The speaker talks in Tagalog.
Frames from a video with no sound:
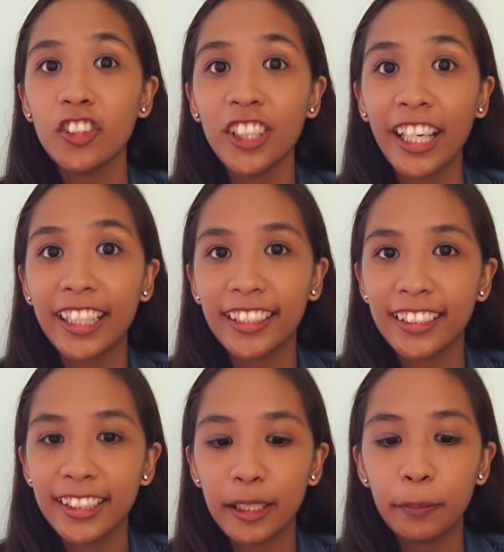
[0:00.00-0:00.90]
nyo nang
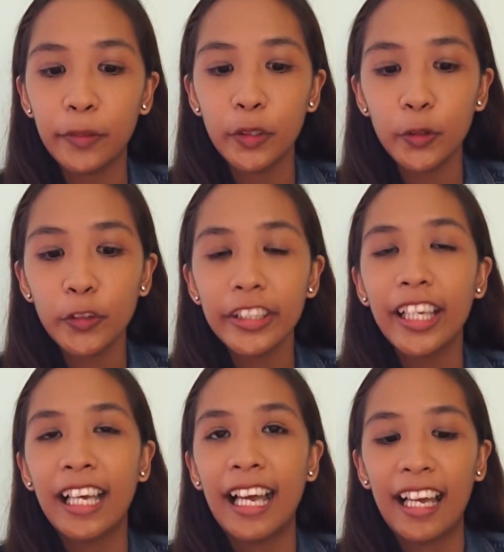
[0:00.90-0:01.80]
i-redeem yung
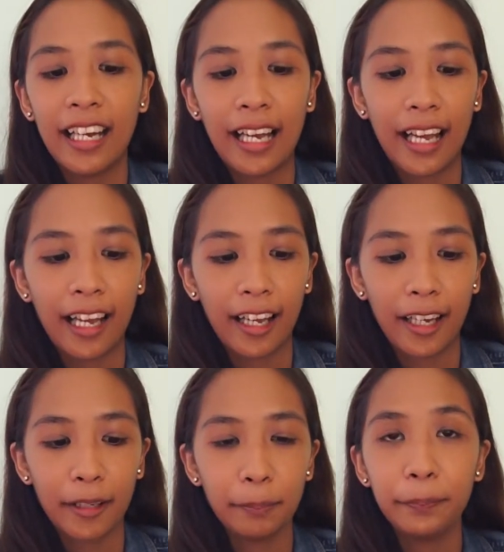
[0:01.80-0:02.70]

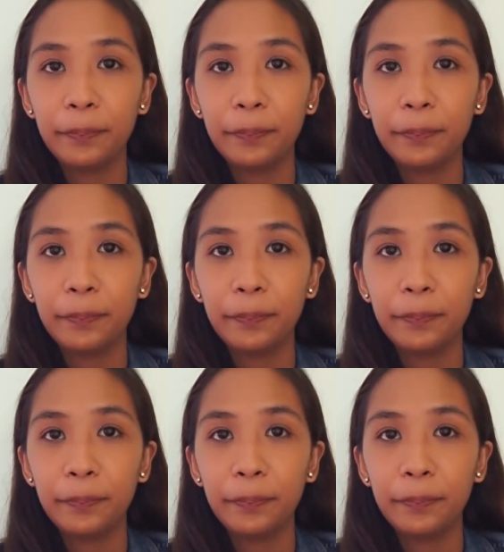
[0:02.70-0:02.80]
uh,